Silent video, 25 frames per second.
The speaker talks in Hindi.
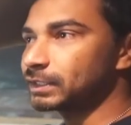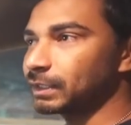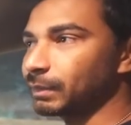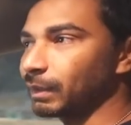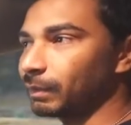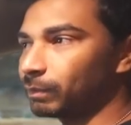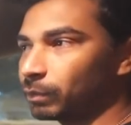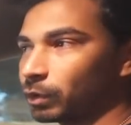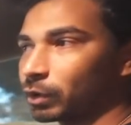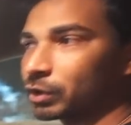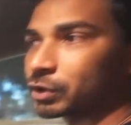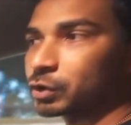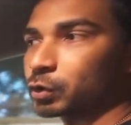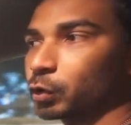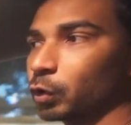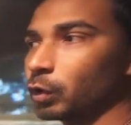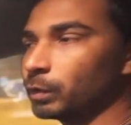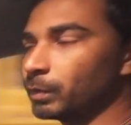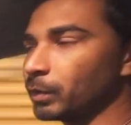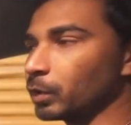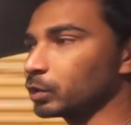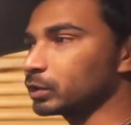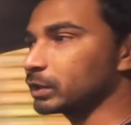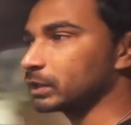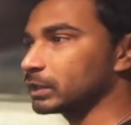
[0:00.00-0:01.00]
जब हम लोग स्कूल
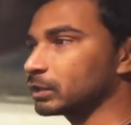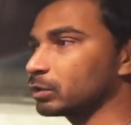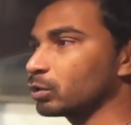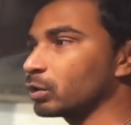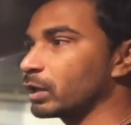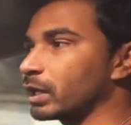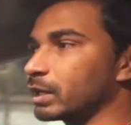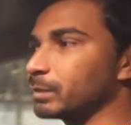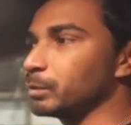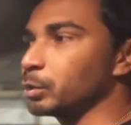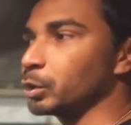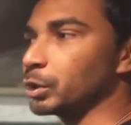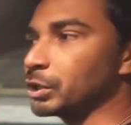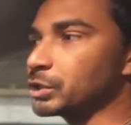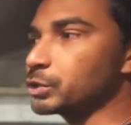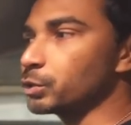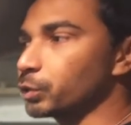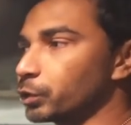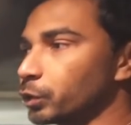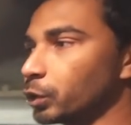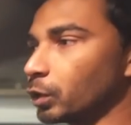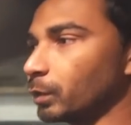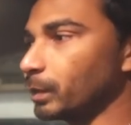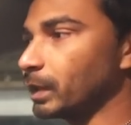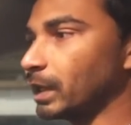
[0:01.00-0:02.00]
में होते थे तो गर्मियों की
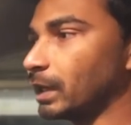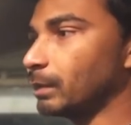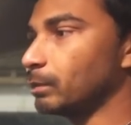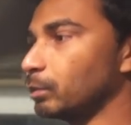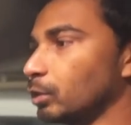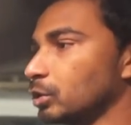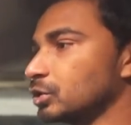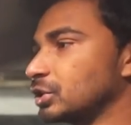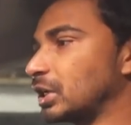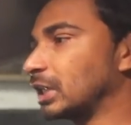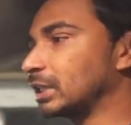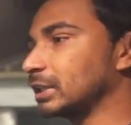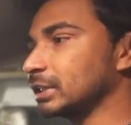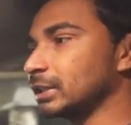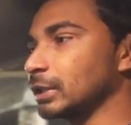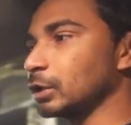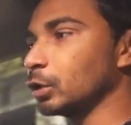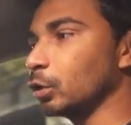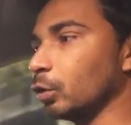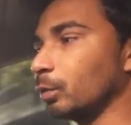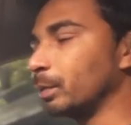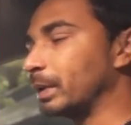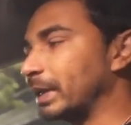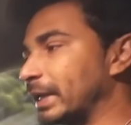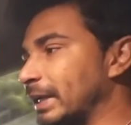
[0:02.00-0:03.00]
छुट्टियों में हम लोग जाते थे
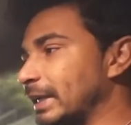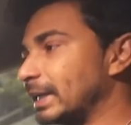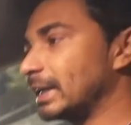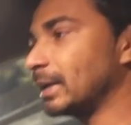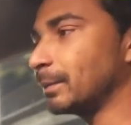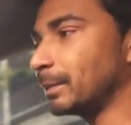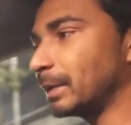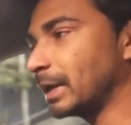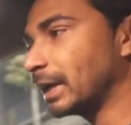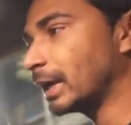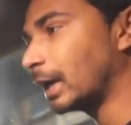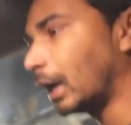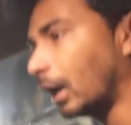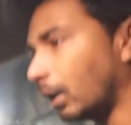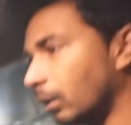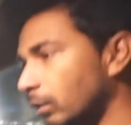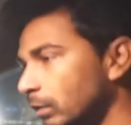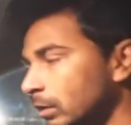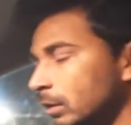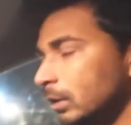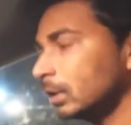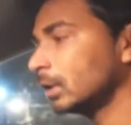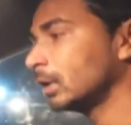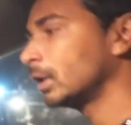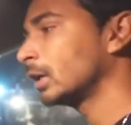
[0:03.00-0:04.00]
घूमने के लिए अपने गाँव
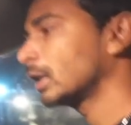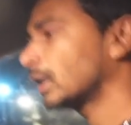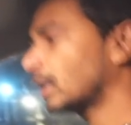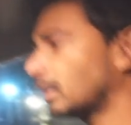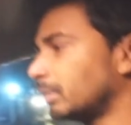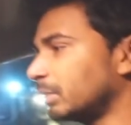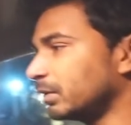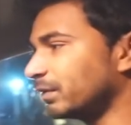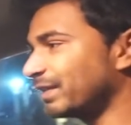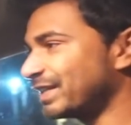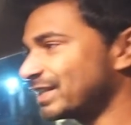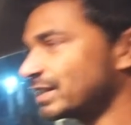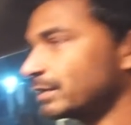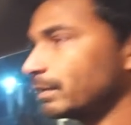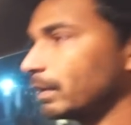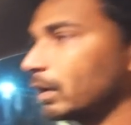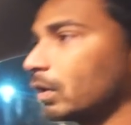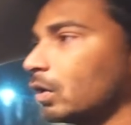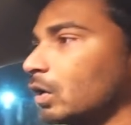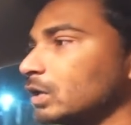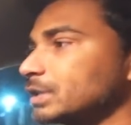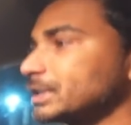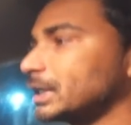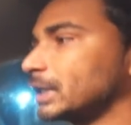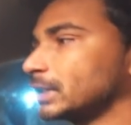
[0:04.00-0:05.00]
कभी वेस्ट
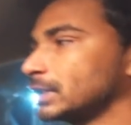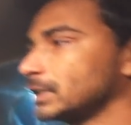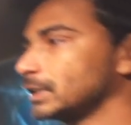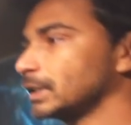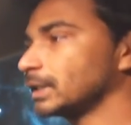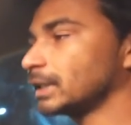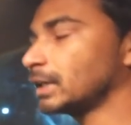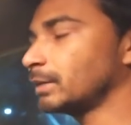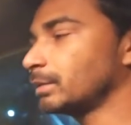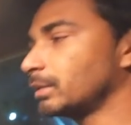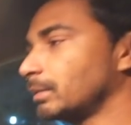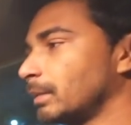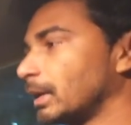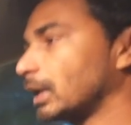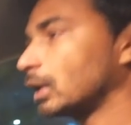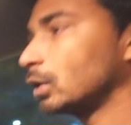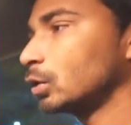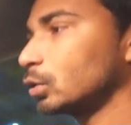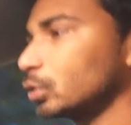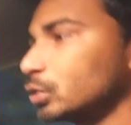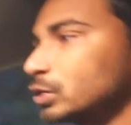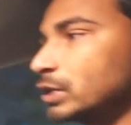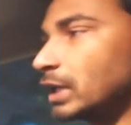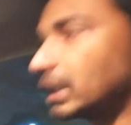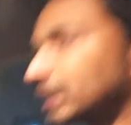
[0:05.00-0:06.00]
बंगाल जाते थे कभी
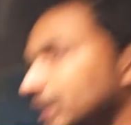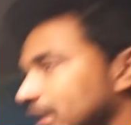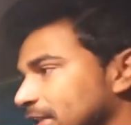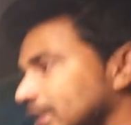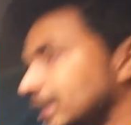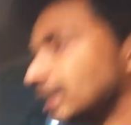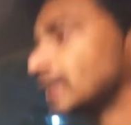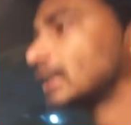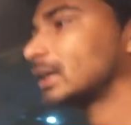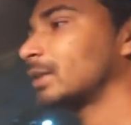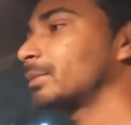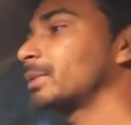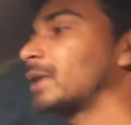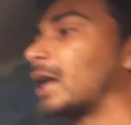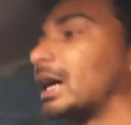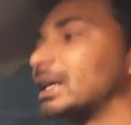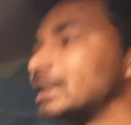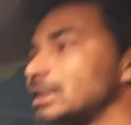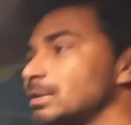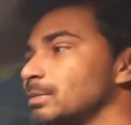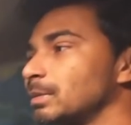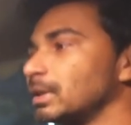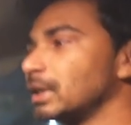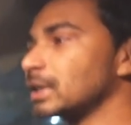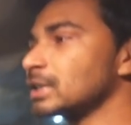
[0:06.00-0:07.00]
मैंगलुरु जाते थे कभी
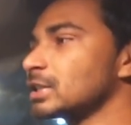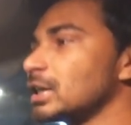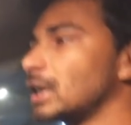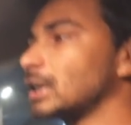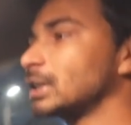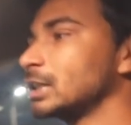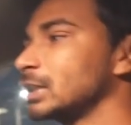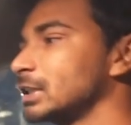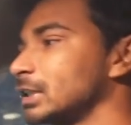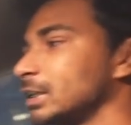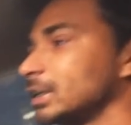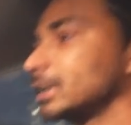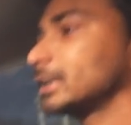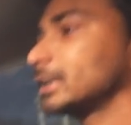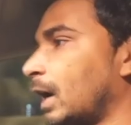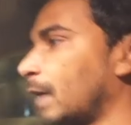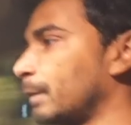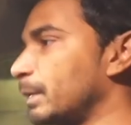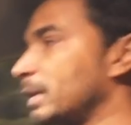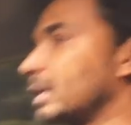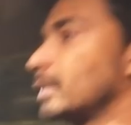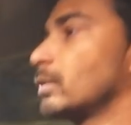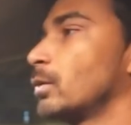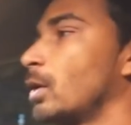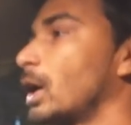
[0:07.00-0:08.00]
हाजी मलंग जाते थे
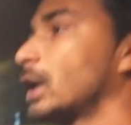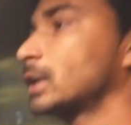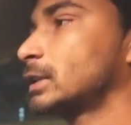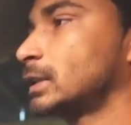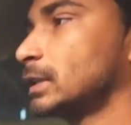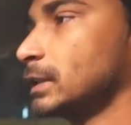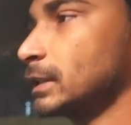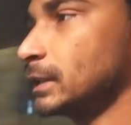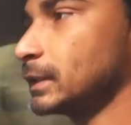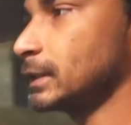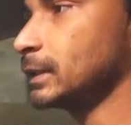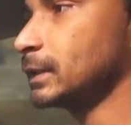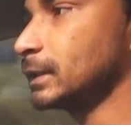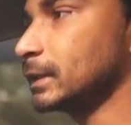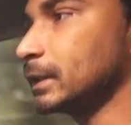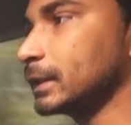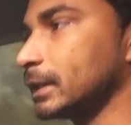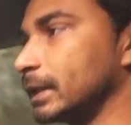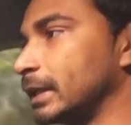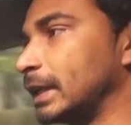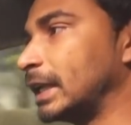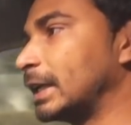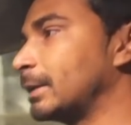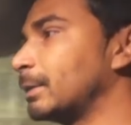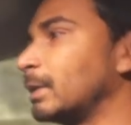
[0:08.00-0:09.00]
अभी वक्त
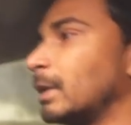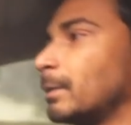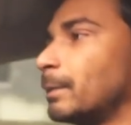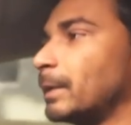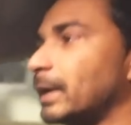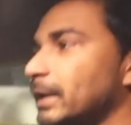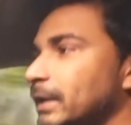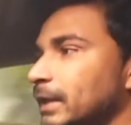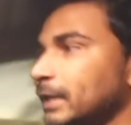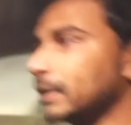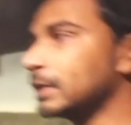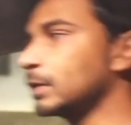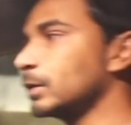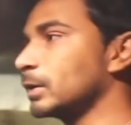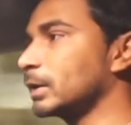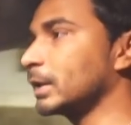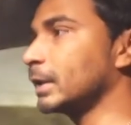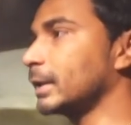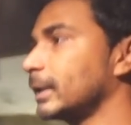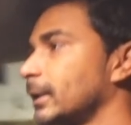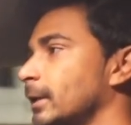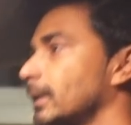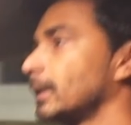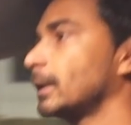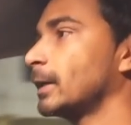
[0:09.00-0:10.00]
नहीं मिल पाता क्योंकि
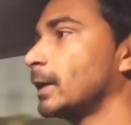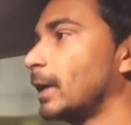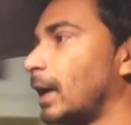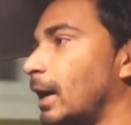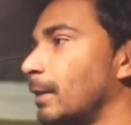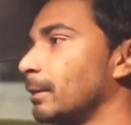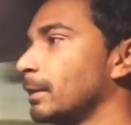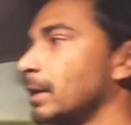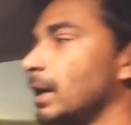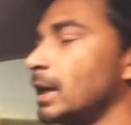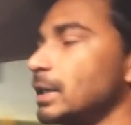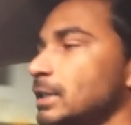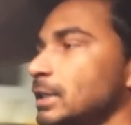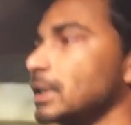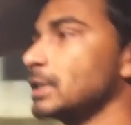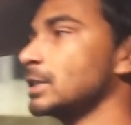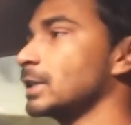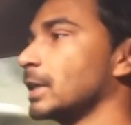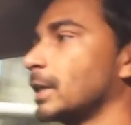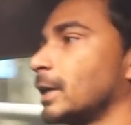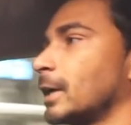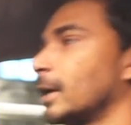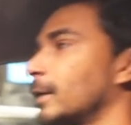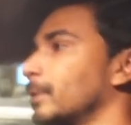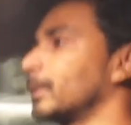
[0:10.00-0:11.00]
कामकाज के
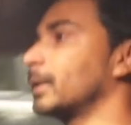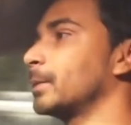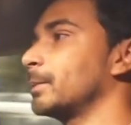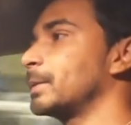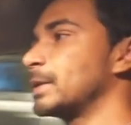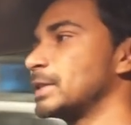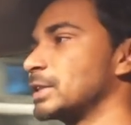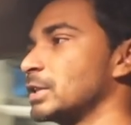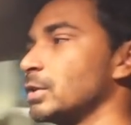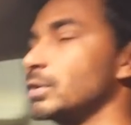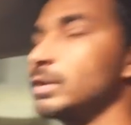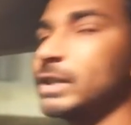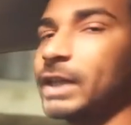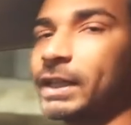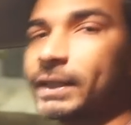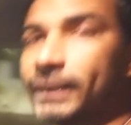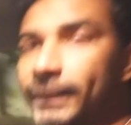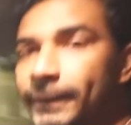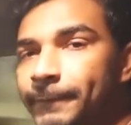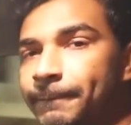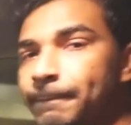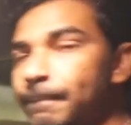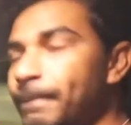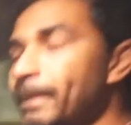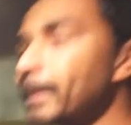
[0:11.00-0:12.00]
चक्कर में बिजी हो जाते
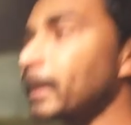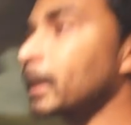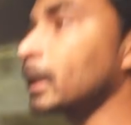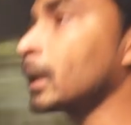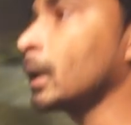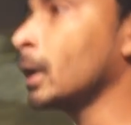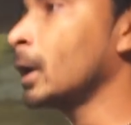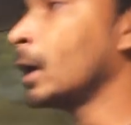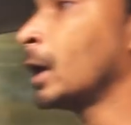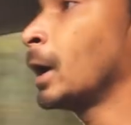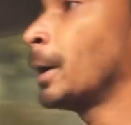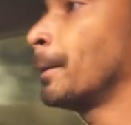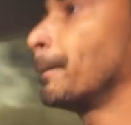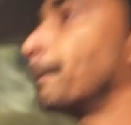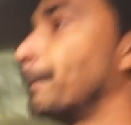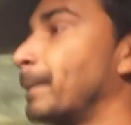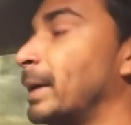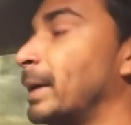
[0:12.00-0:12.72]
हैं